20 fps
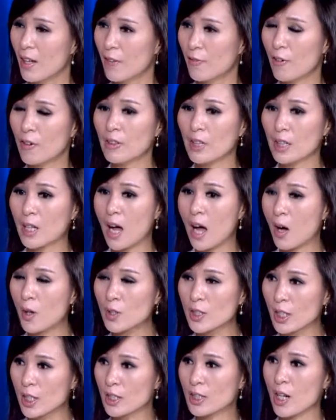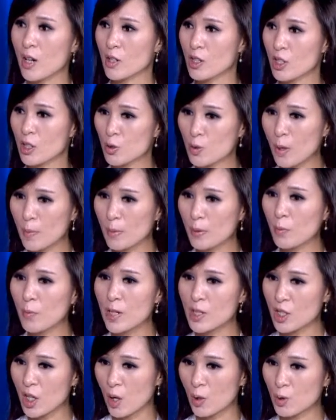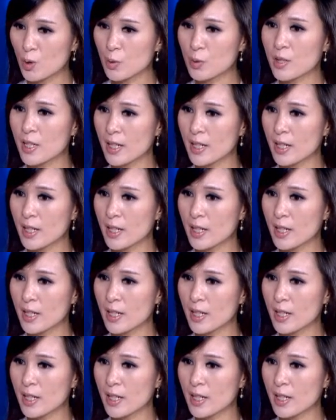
封了好几个小时，专门为找出